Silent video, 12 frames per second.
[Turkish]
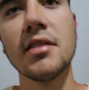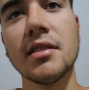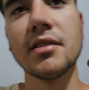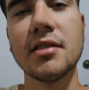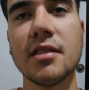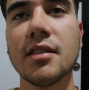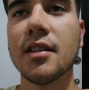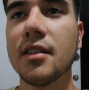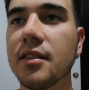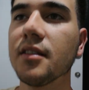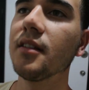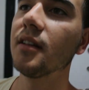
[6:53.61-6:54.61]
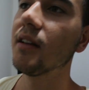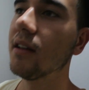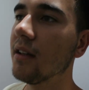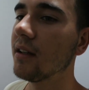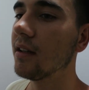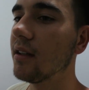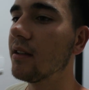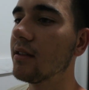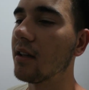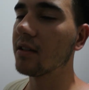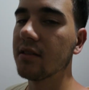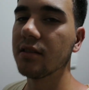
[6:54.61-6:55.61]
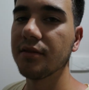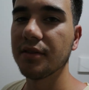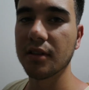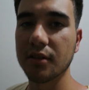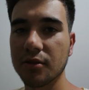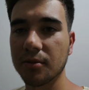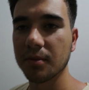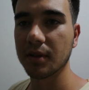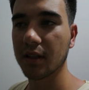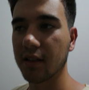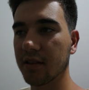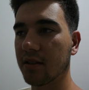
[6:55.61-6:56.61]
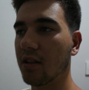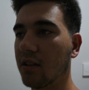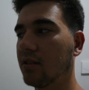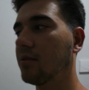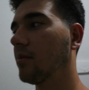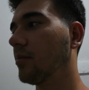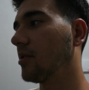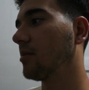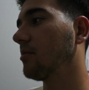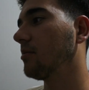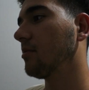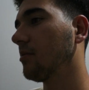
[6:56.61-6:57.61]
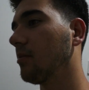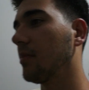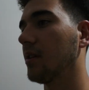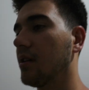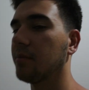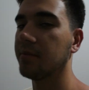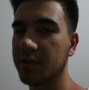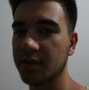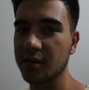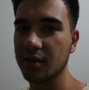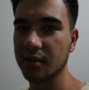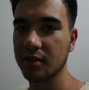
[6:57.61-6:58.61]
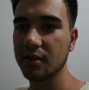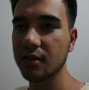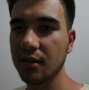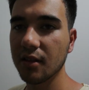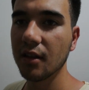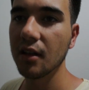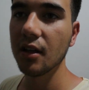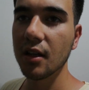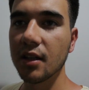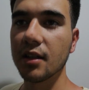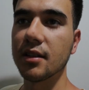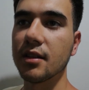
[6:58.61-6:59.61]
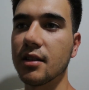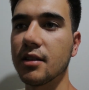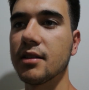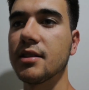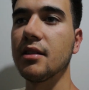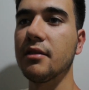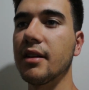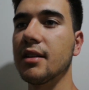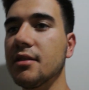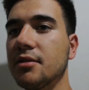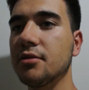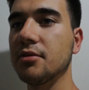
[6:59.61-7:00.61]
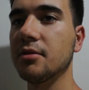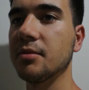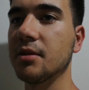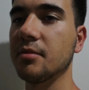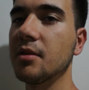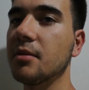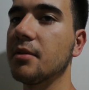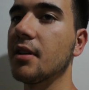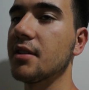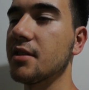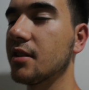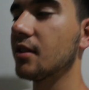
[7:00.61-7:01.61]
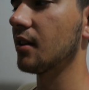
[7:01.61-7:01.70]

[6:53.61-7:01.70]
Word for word: çalışırken taşları falan toplarken anlamamışım. Bayağı bir kızardı. E, sigarayı sürdüm. Şimdi birazcık